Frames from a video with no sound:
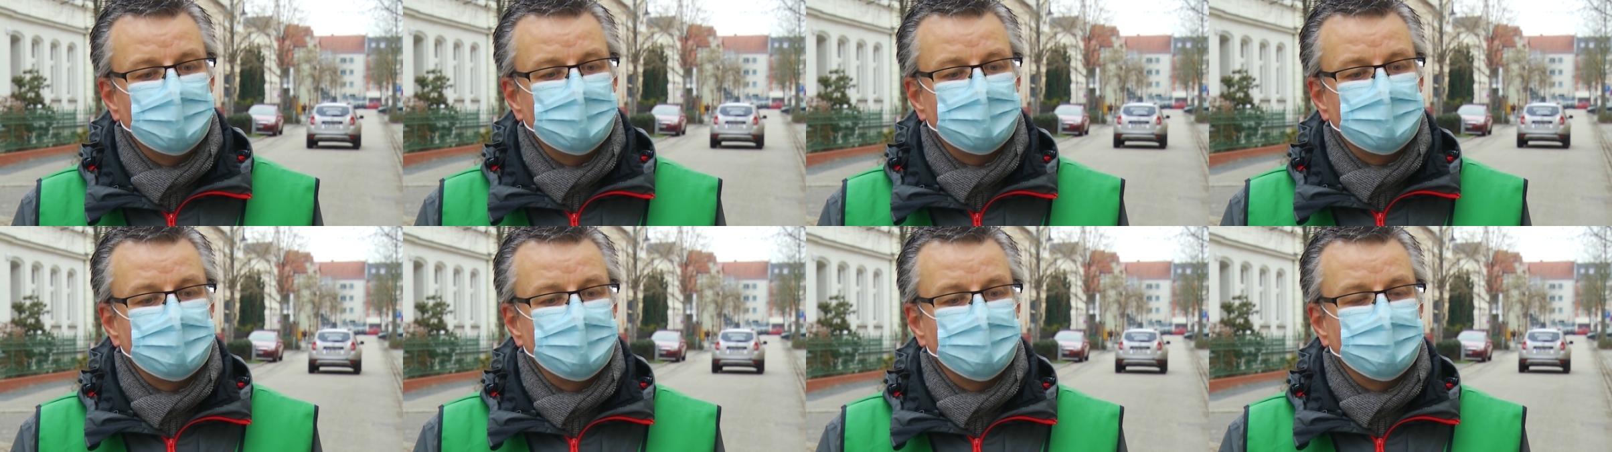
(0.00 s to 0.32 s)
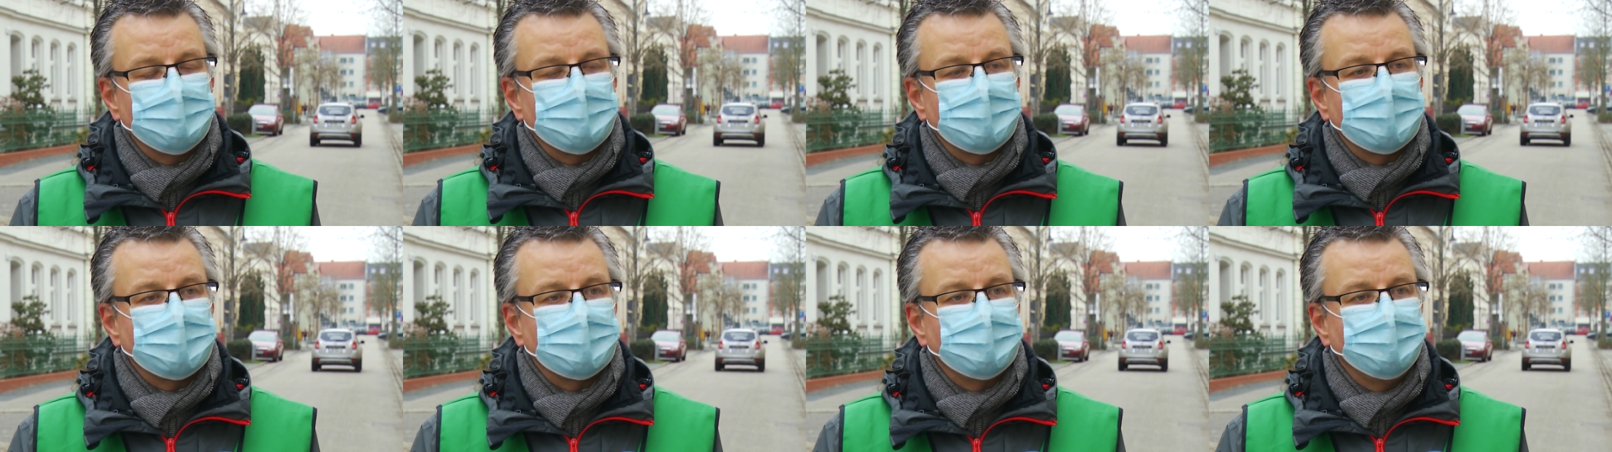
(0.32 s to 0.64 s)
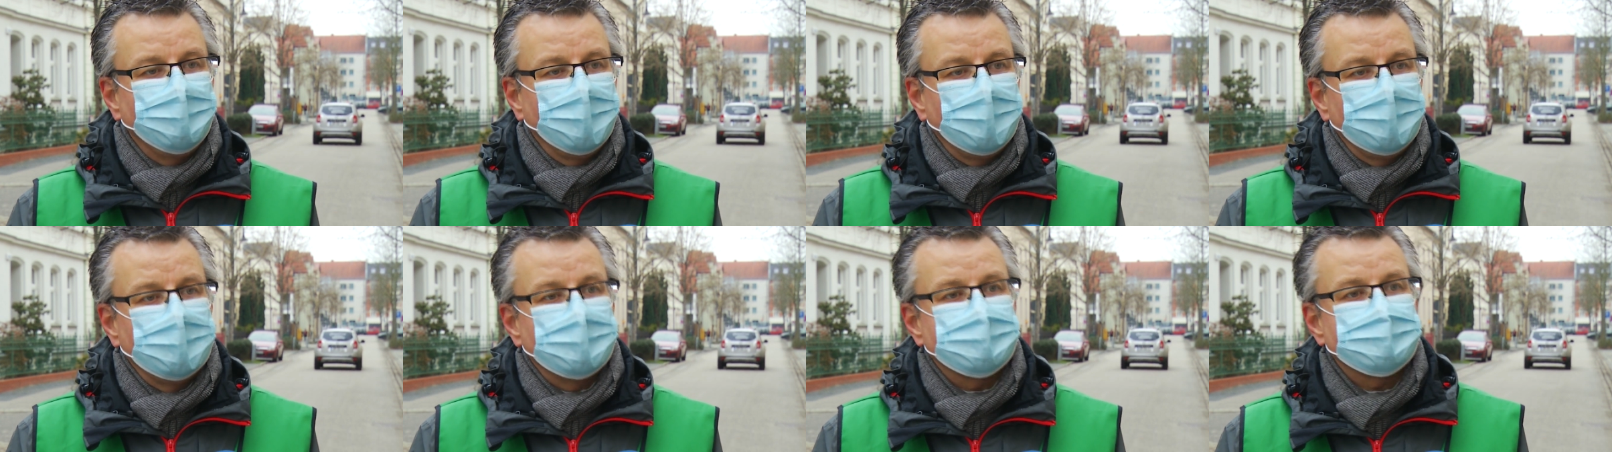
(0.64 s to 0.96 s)
Und die wird dann
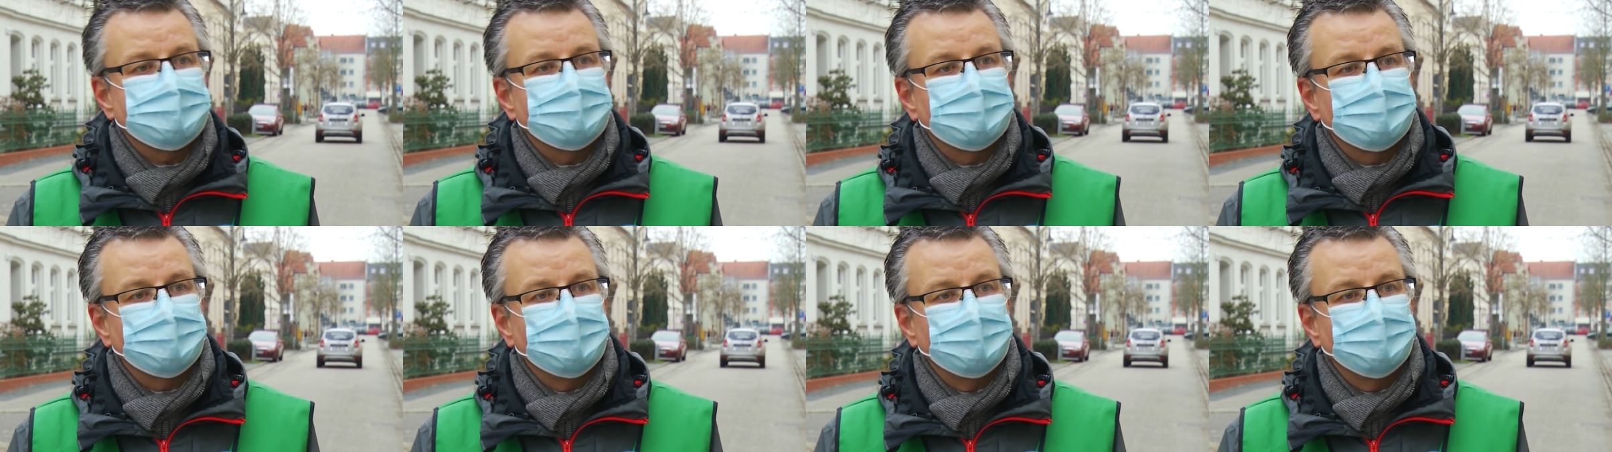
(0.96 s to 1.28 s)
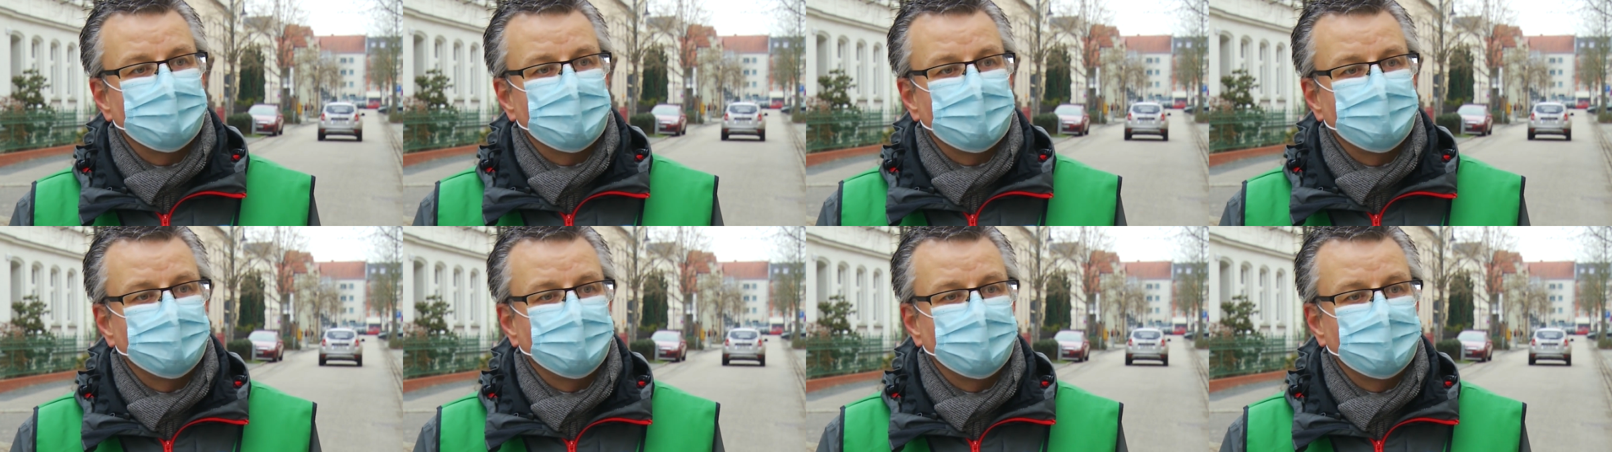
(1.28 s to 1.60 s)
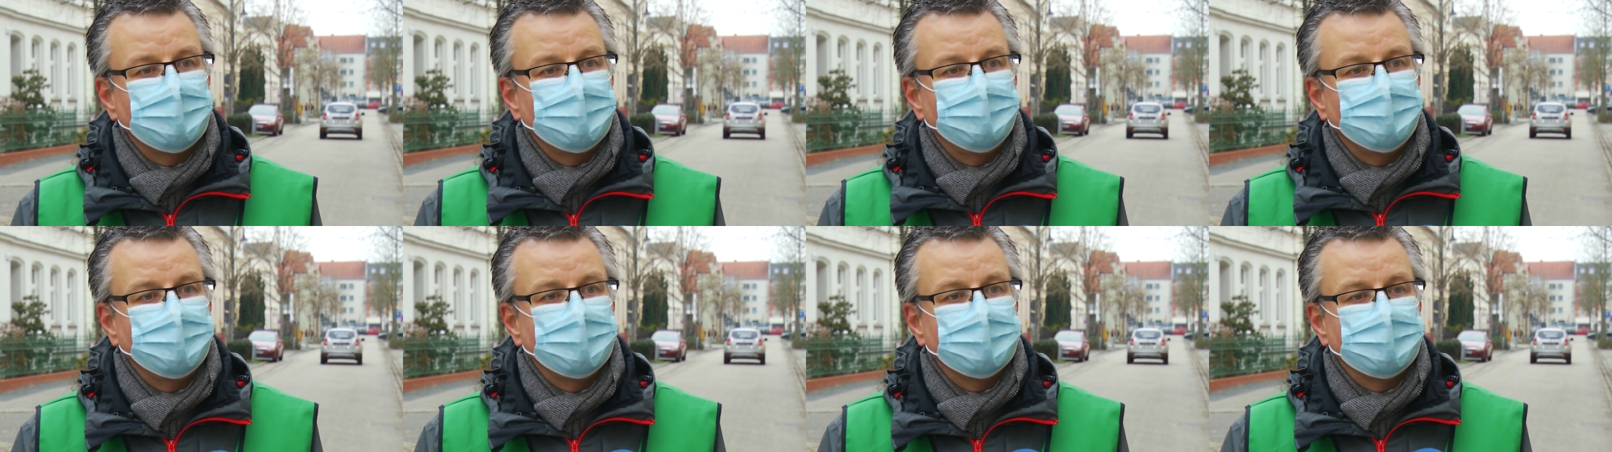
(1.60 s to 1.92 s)
gewährleistet über die
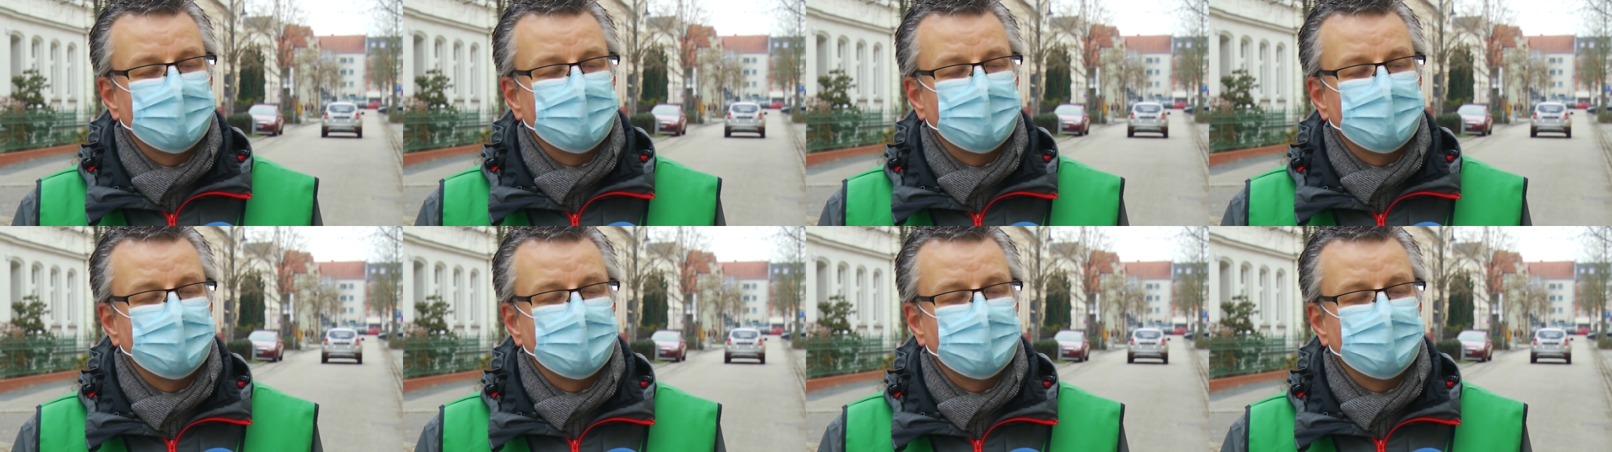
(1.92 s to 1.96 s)
Feuerwehren,